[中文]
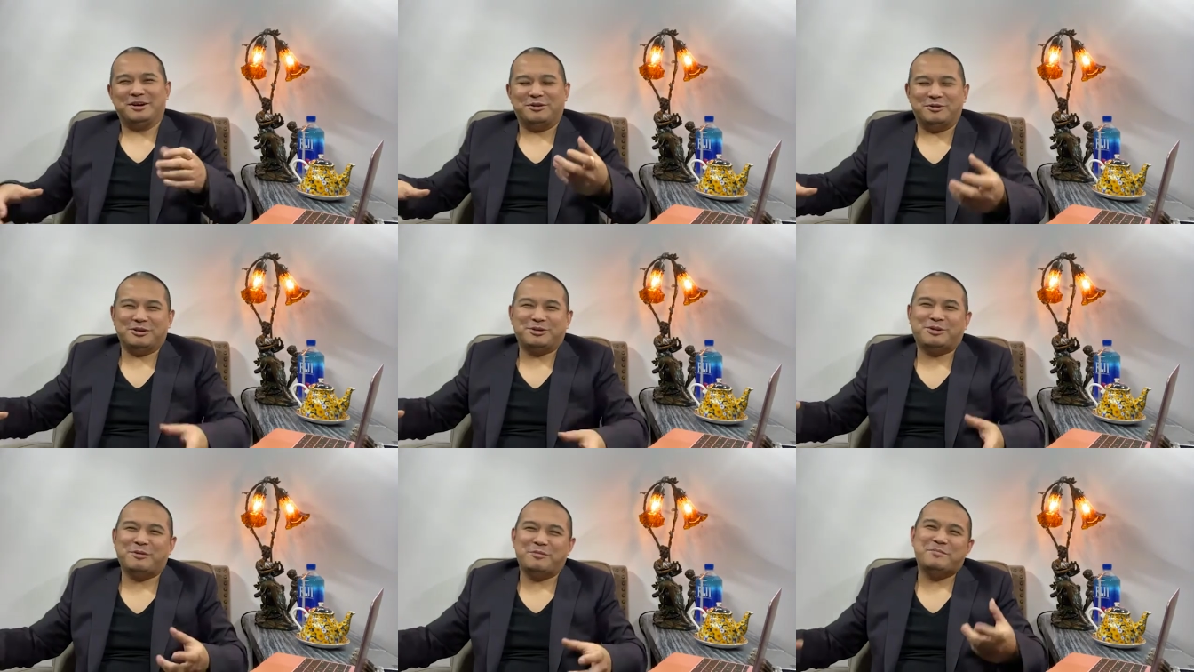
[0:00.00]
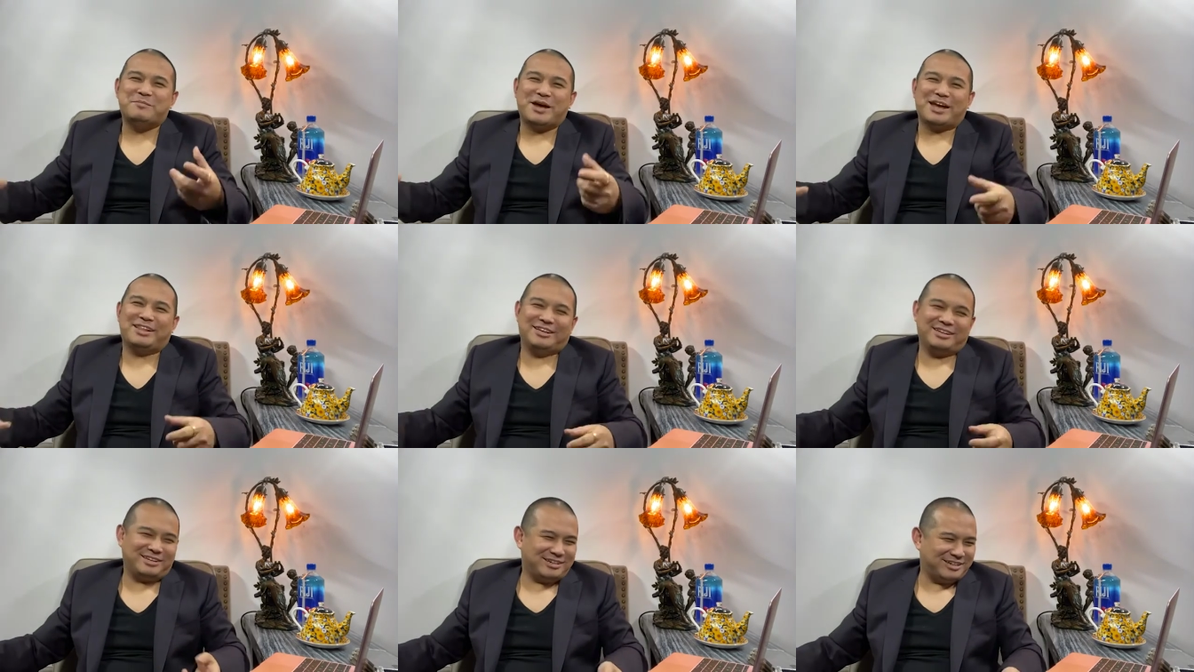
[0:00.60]
我专门买
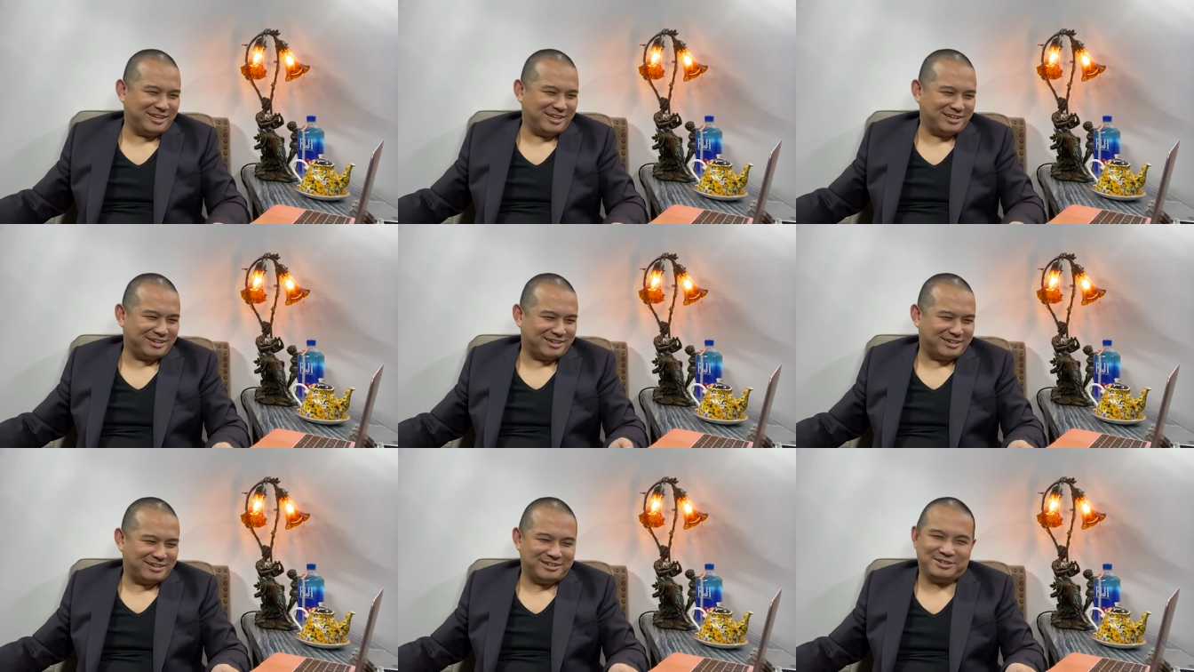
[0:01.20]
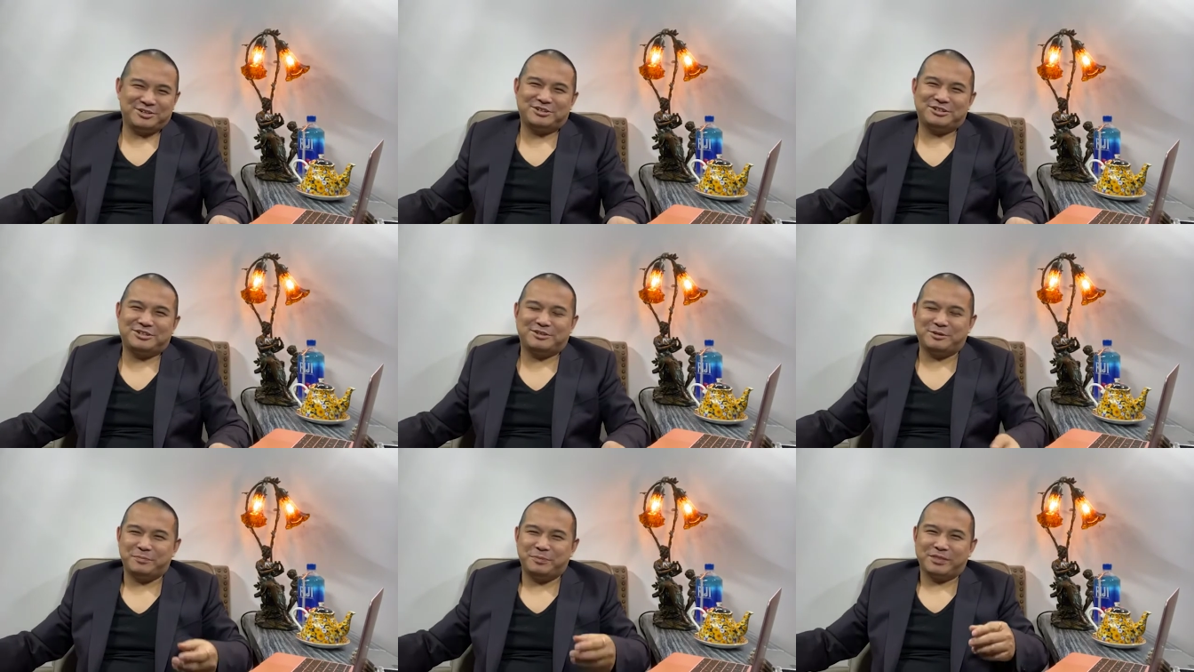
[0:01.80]
了一个那个，就
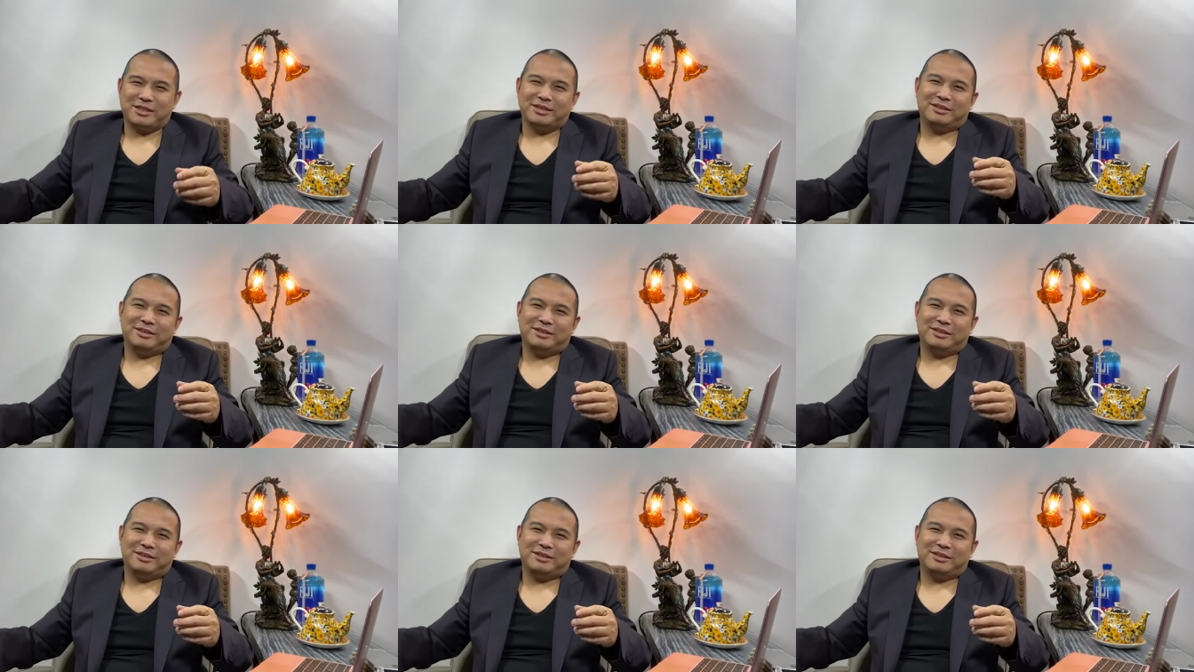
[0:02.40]
是